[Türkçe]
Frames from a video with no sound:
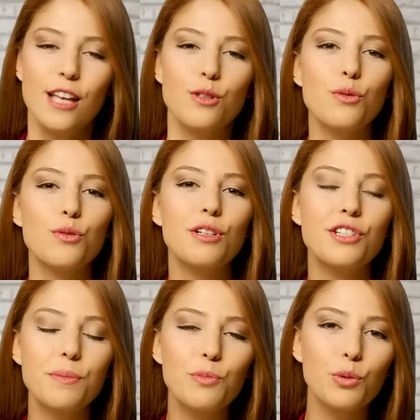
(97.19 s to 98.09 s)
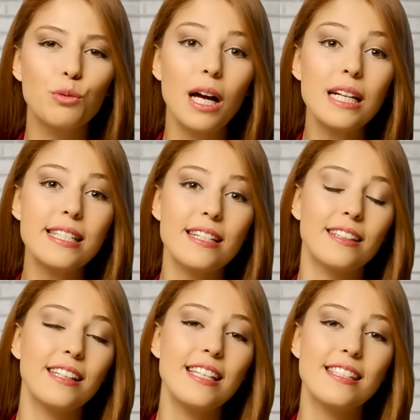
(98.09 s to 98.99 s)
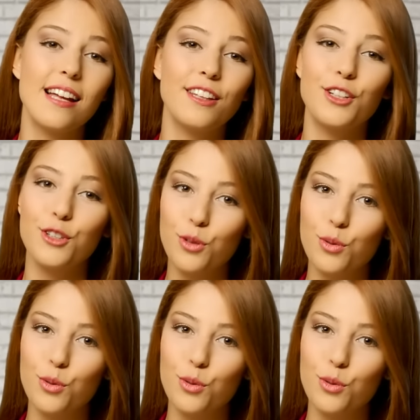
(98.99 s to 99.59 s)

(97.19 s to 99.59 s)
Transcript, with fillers: Sosyolojik bulgular sıradan insanların